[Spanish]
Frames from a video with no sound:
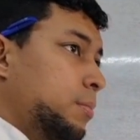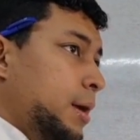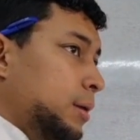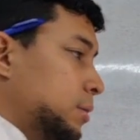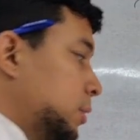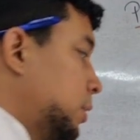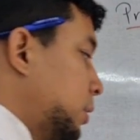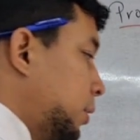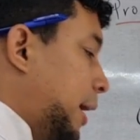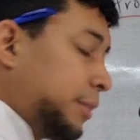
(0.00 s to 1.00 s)
Bien,
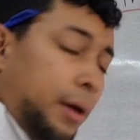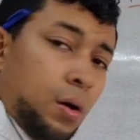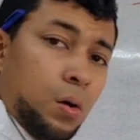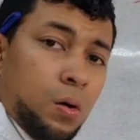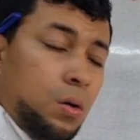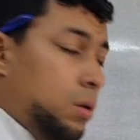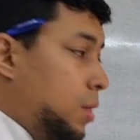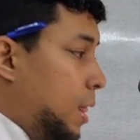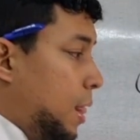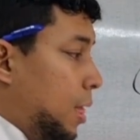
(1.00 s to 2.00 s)
ya tengo
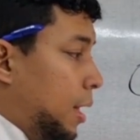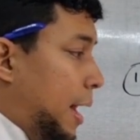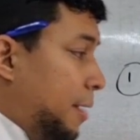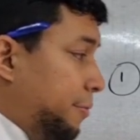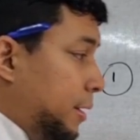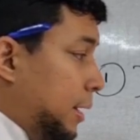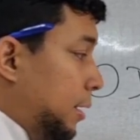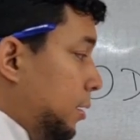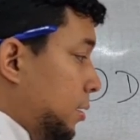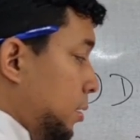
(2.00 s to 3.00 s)
al
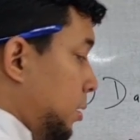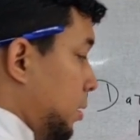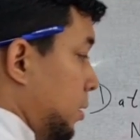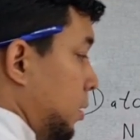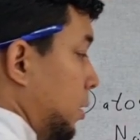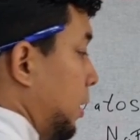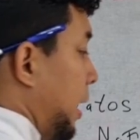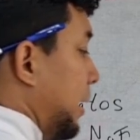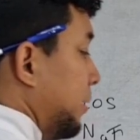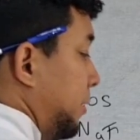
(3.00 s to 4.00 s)
final
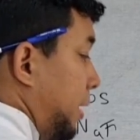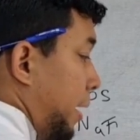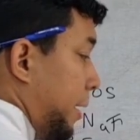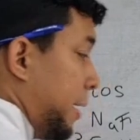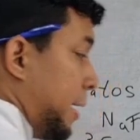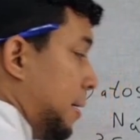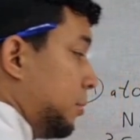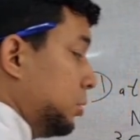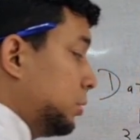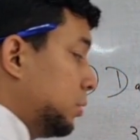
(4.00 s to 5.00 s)
la cantidad de
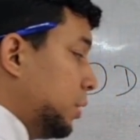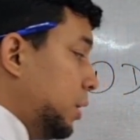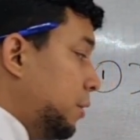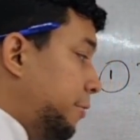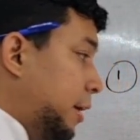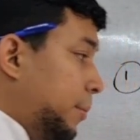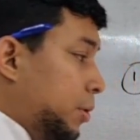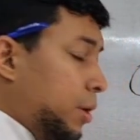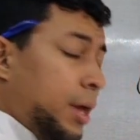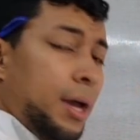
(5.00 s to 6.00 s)
gramos y
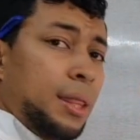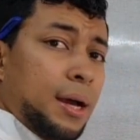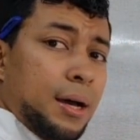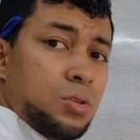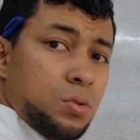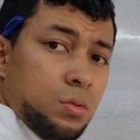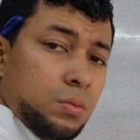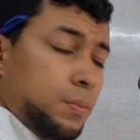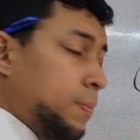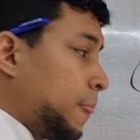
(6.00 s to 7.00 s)
fijémonos que en este caso
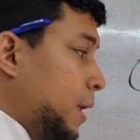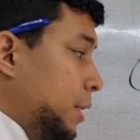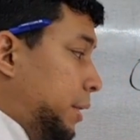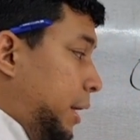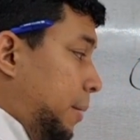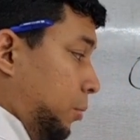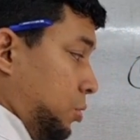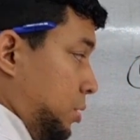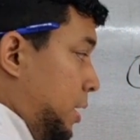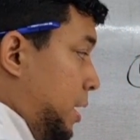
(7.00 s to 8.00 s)

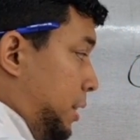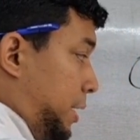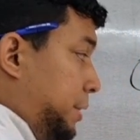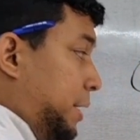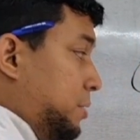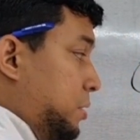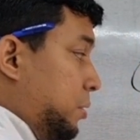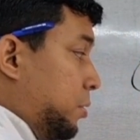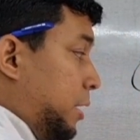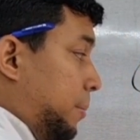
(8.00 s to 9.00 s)
tenemos
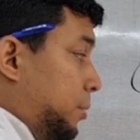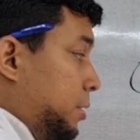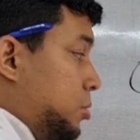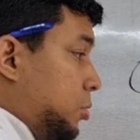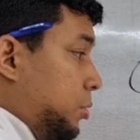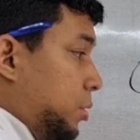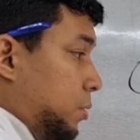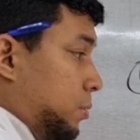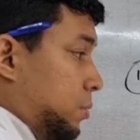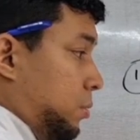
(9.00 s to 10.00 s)
35 gramos de
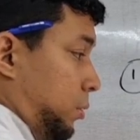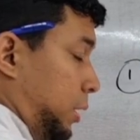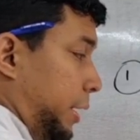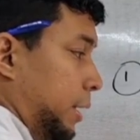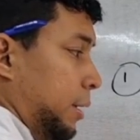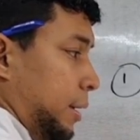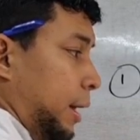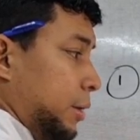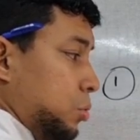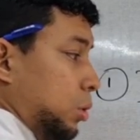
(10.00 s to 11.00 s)
sodio y
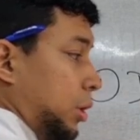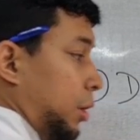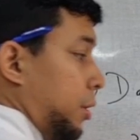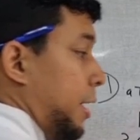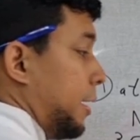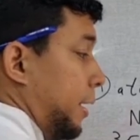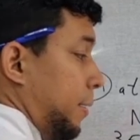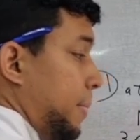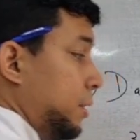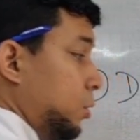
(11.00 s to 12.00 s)
el resultado nos da que
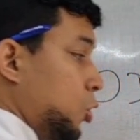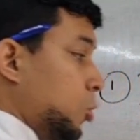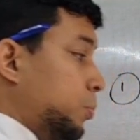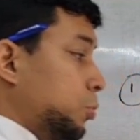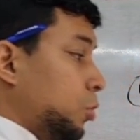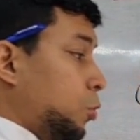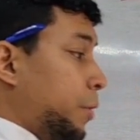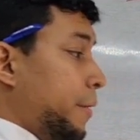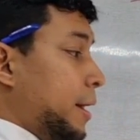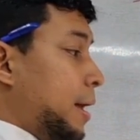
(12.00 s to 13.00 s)
es
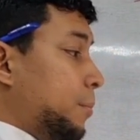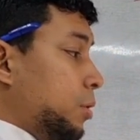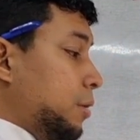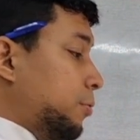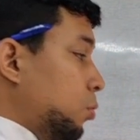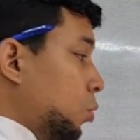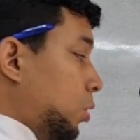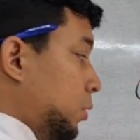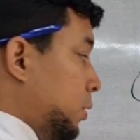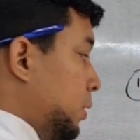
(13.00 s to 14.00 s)
28.9 gramos de
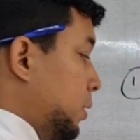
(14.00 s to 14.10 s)
flúor.